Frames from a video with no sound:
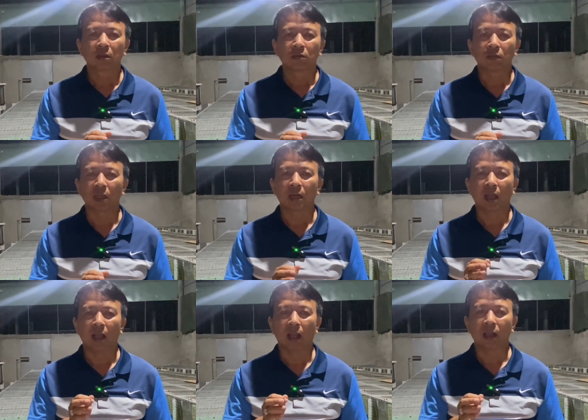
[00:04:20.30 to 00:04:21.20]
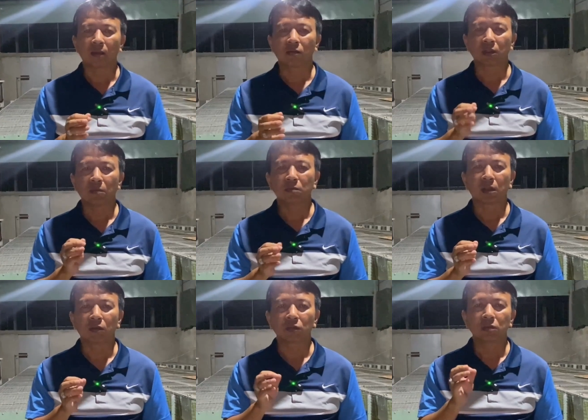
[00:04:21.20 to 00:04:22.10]
hoặc là con giống
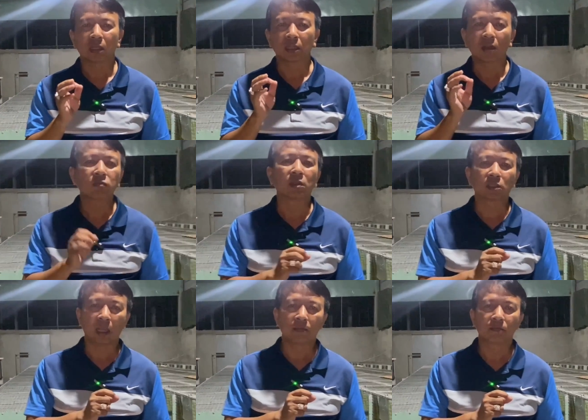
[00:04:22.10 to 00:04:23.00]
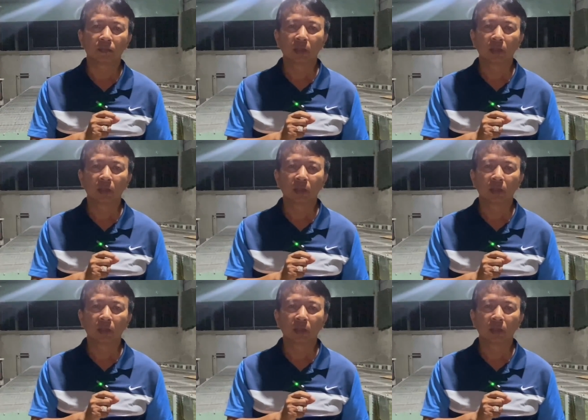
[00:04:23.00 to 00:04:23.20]
mà cô chú anh chị không được xem,